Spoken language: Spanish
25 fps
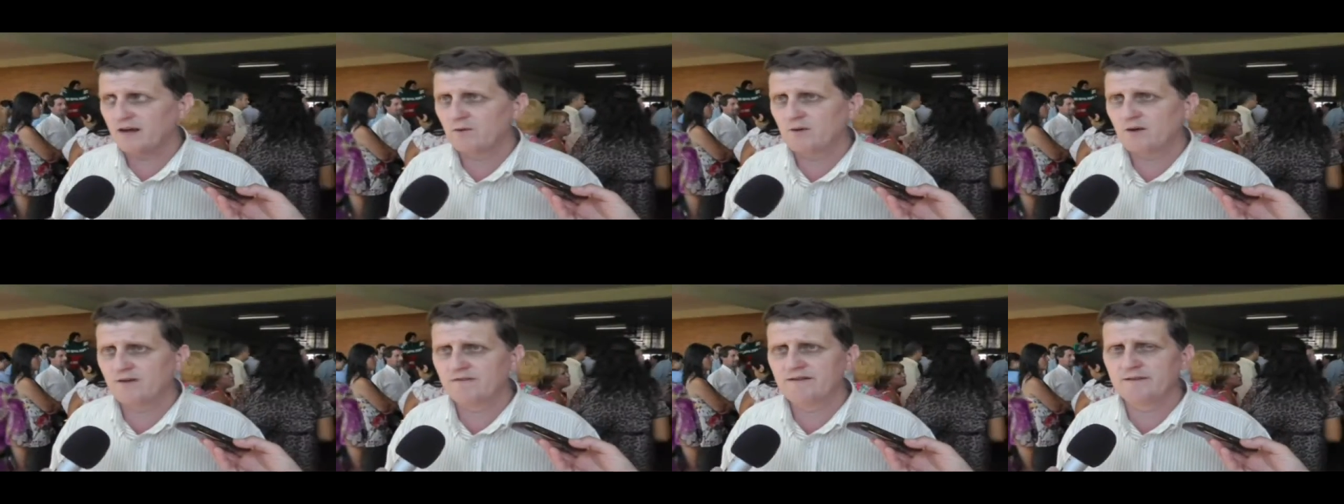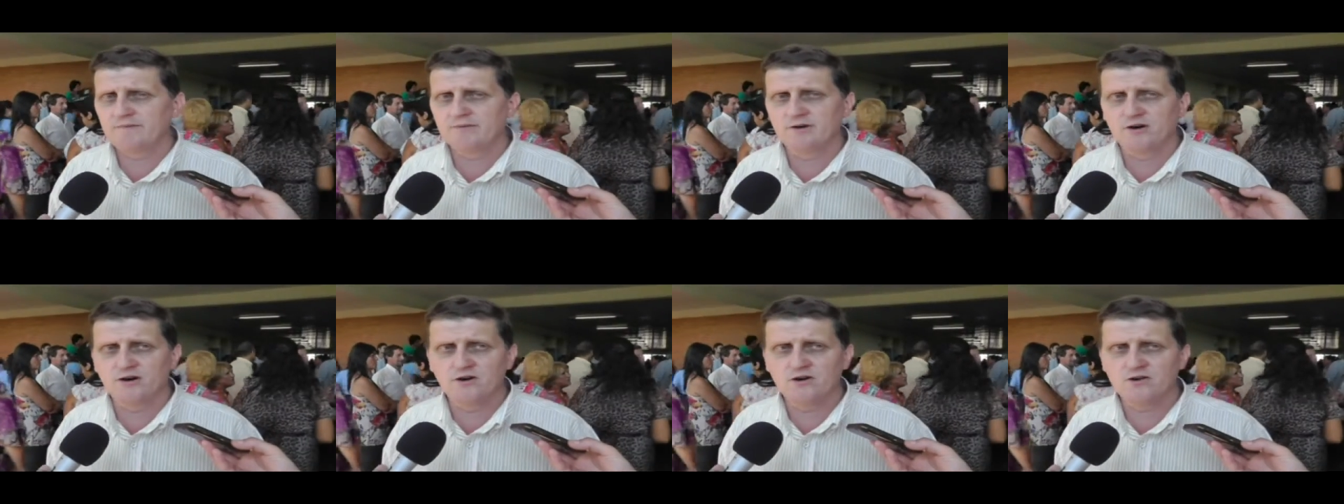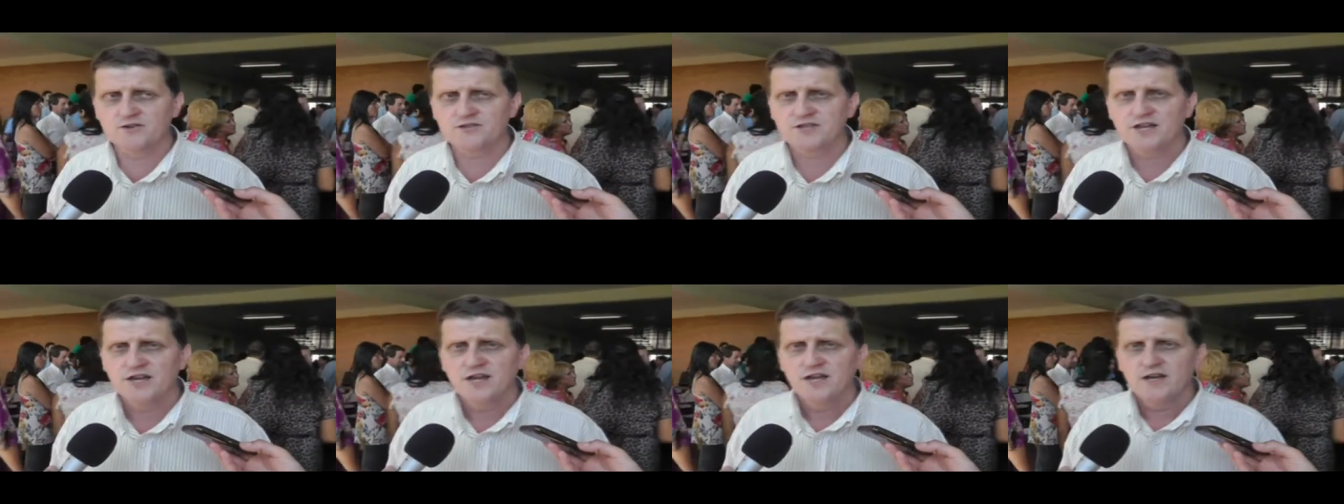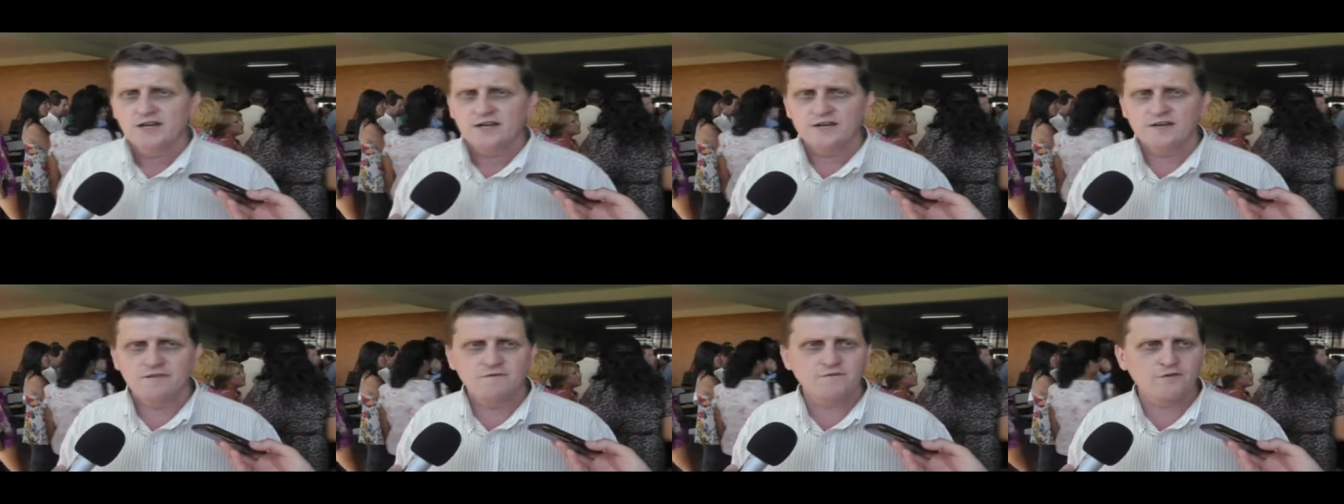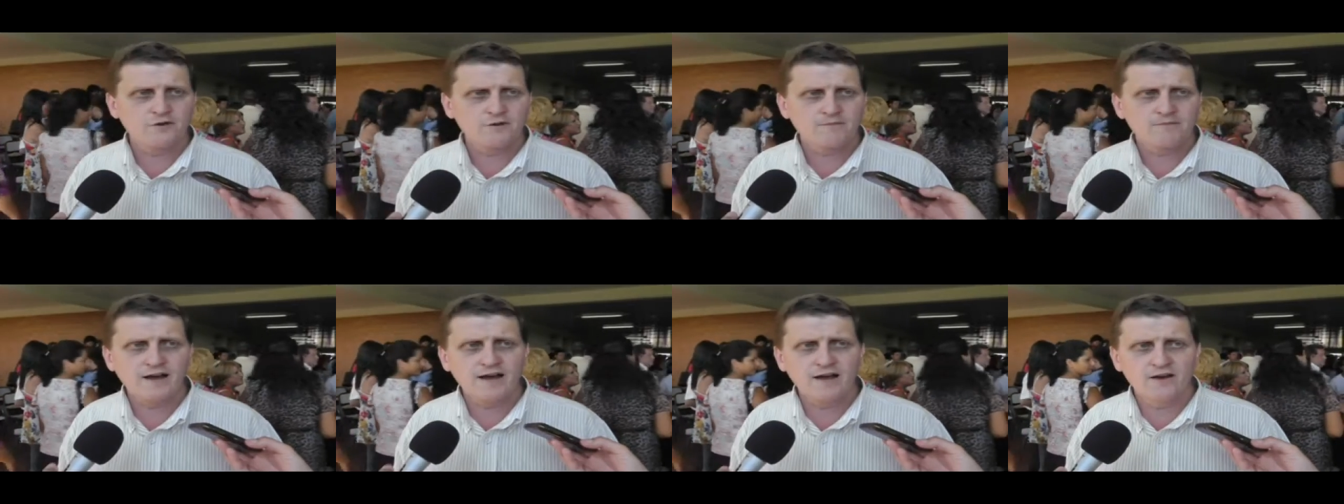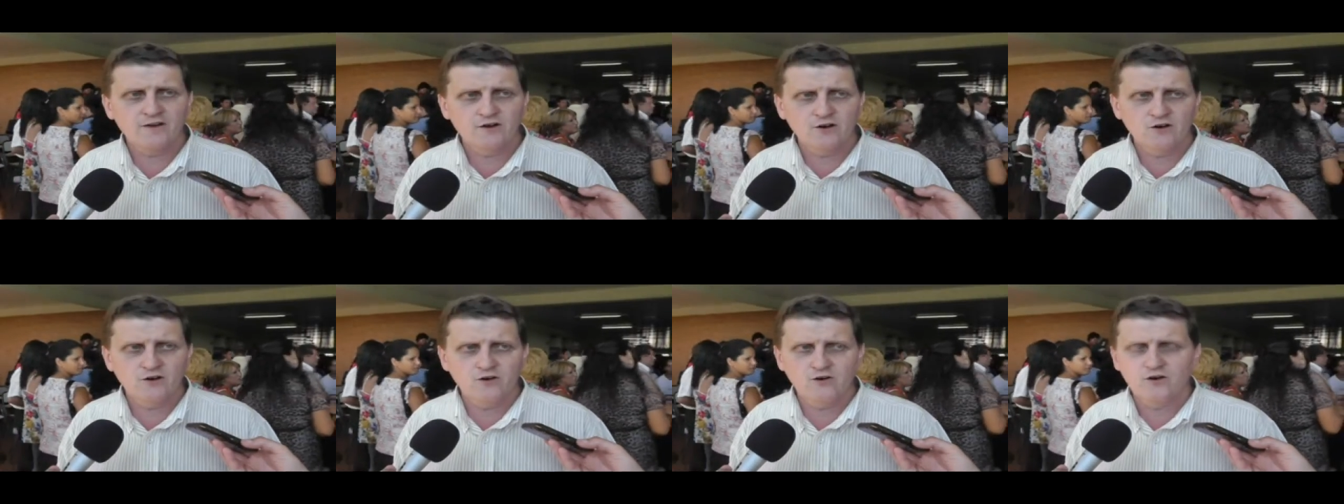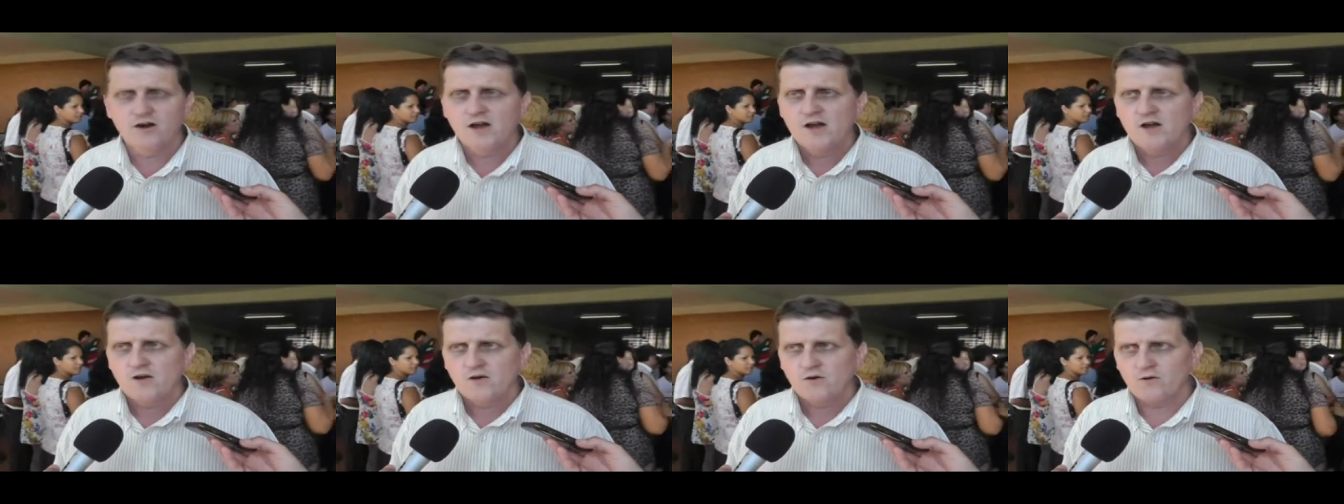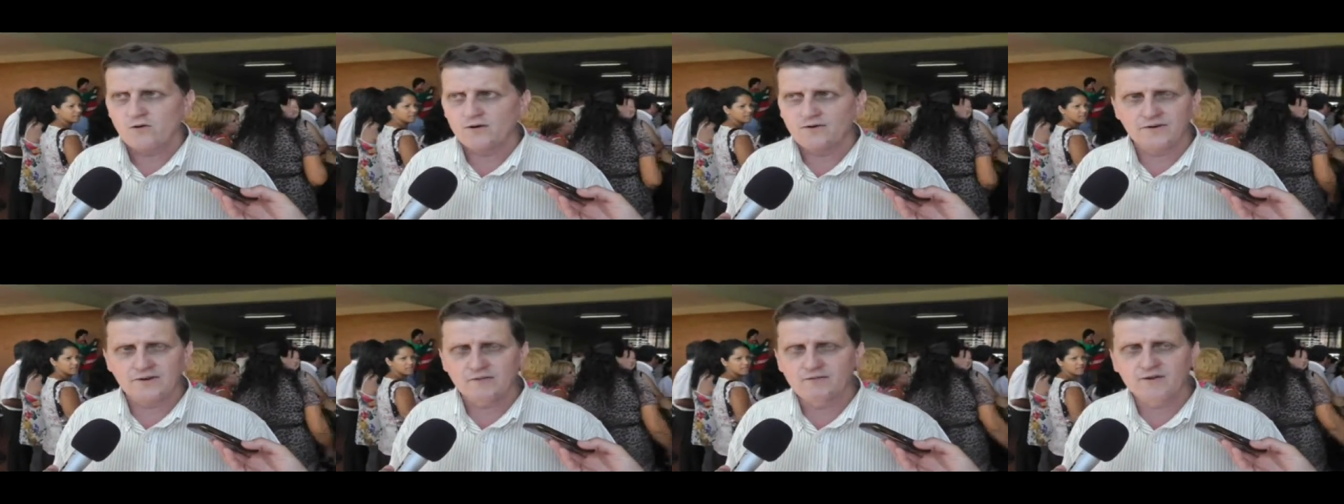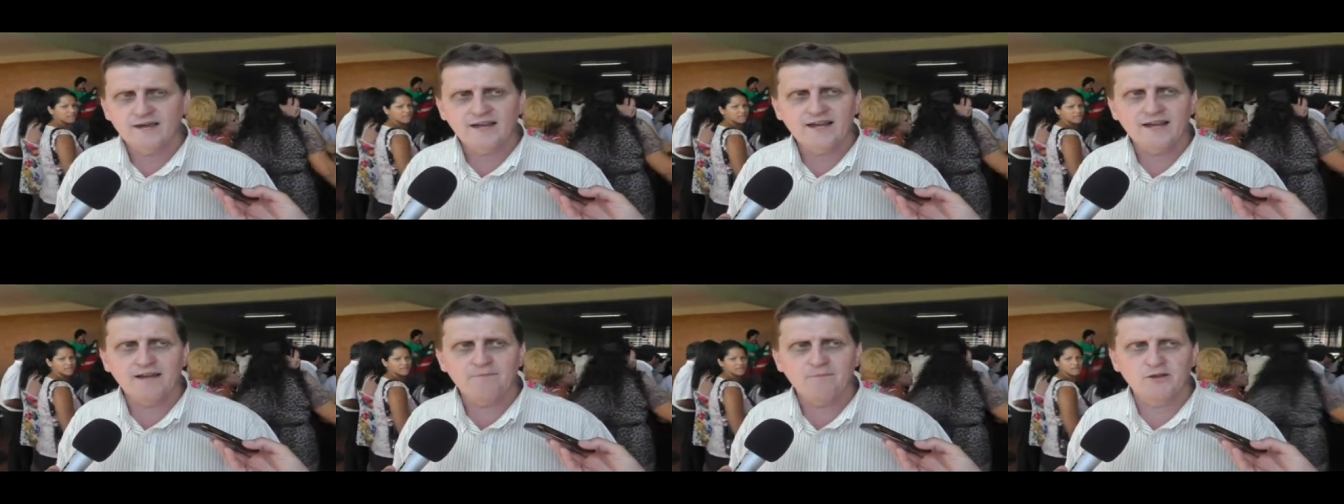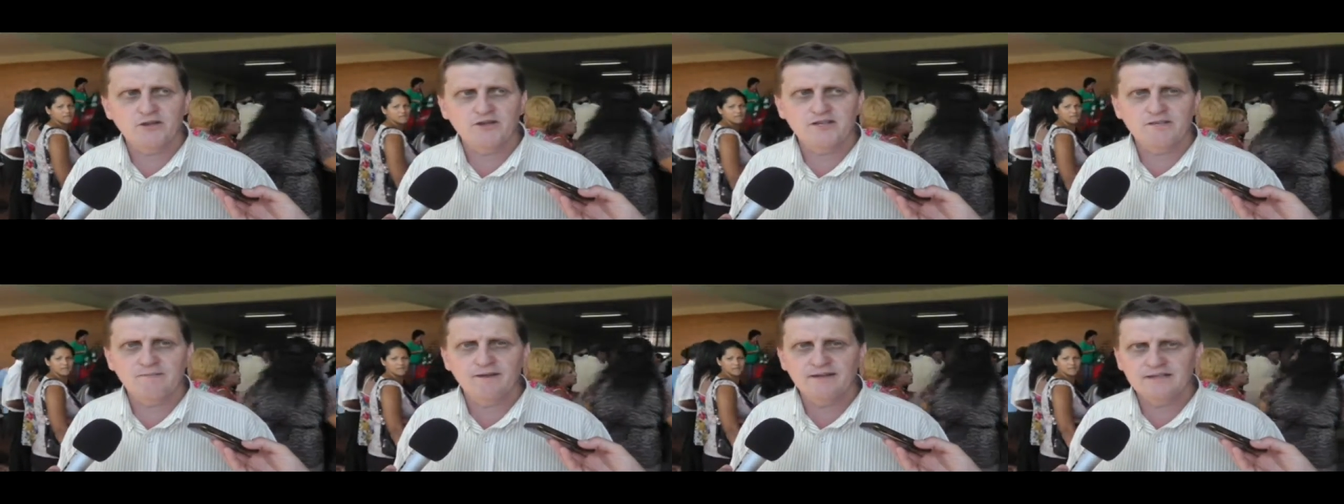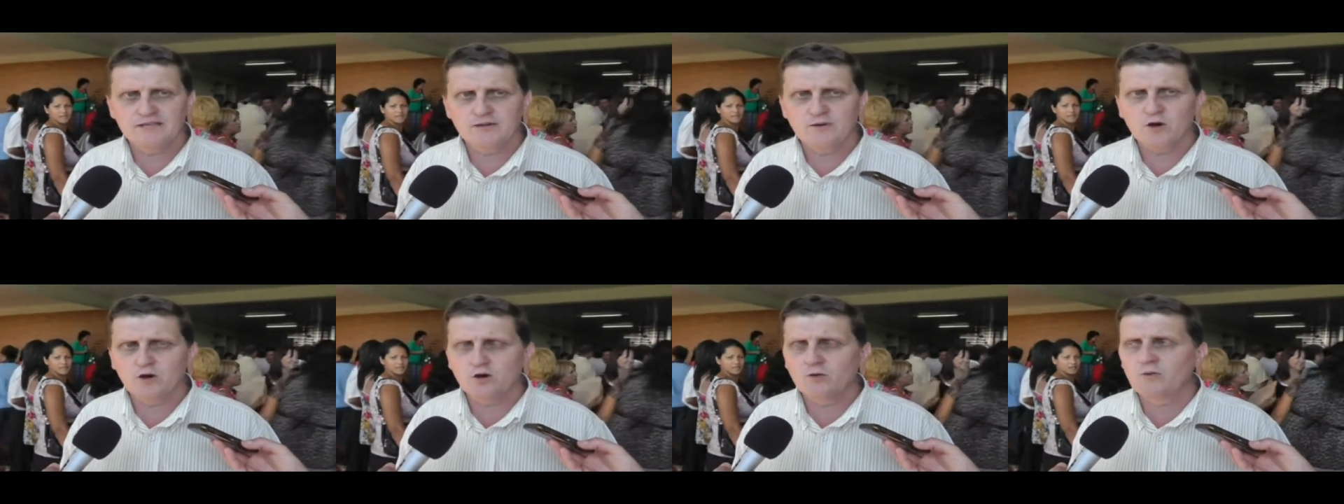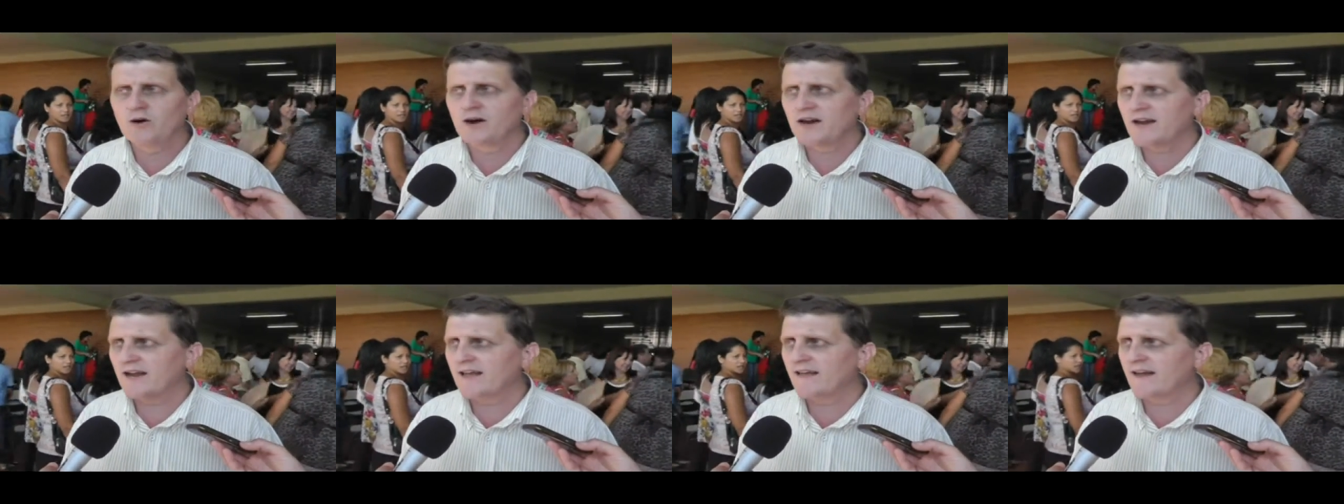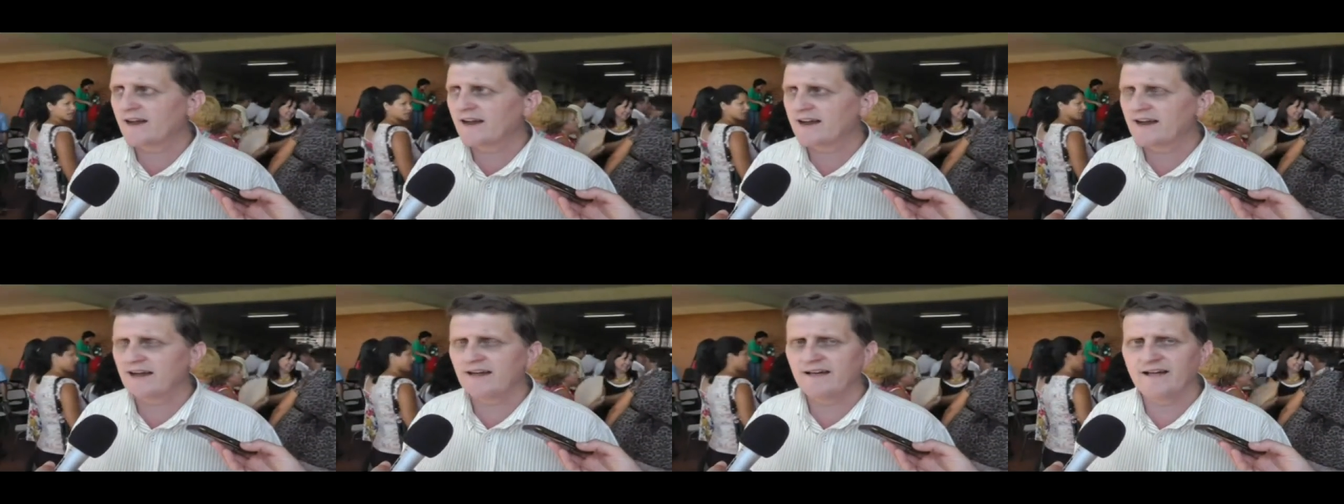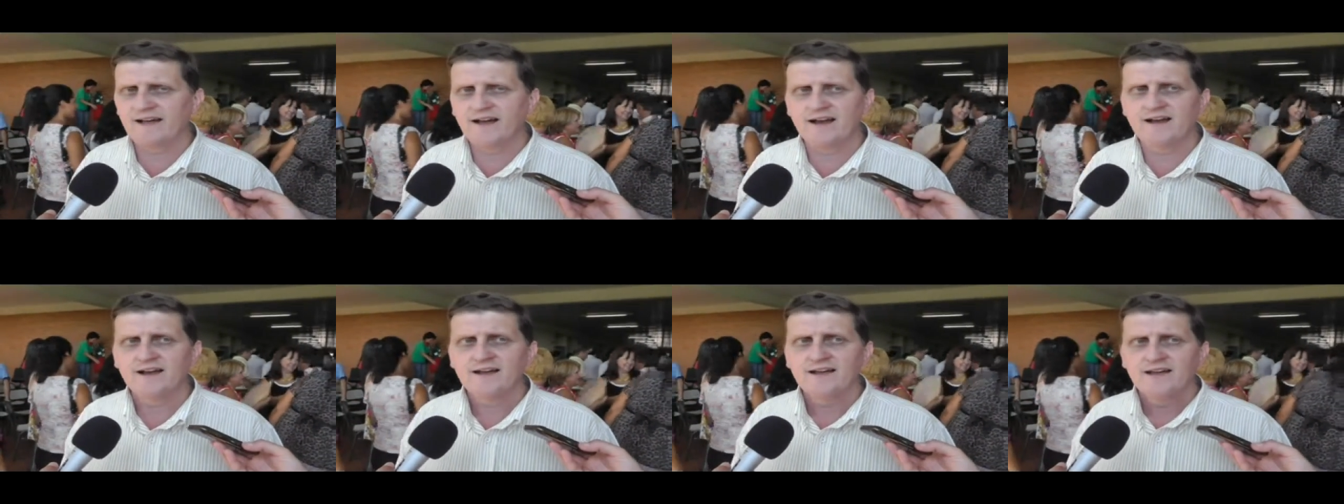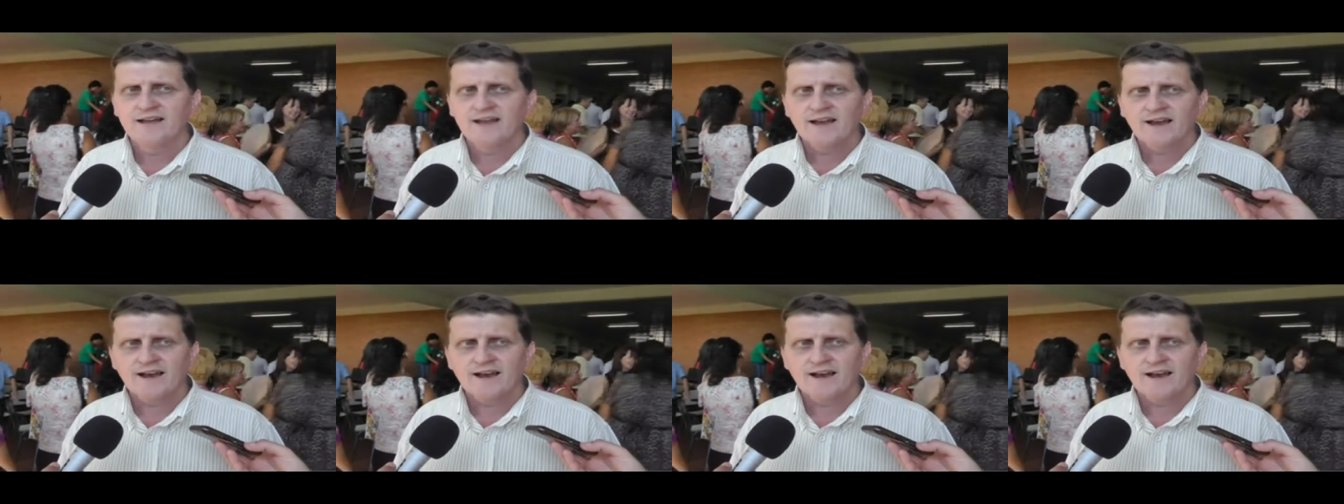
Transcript: web hemos informado en un ejemplo estimativo cómo queda cada,